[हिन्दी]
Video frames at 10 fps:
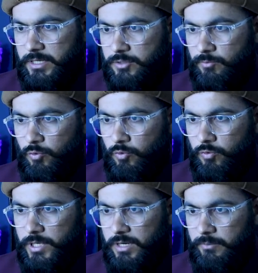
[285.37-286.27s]
इस ब्लू को
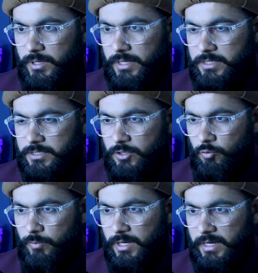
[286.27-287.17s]
यहाँ पर इसके
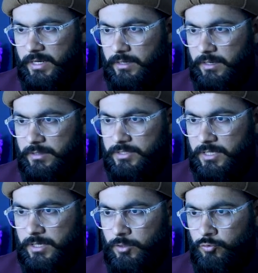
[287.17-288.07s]
ऊपर लेकर आना चाह
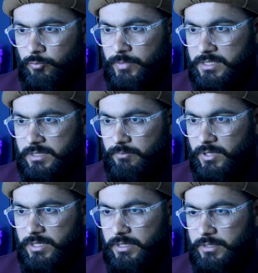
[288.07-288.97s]
रहा हूँ तो मैं
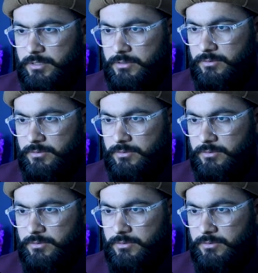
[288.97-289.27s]
सिंपली इस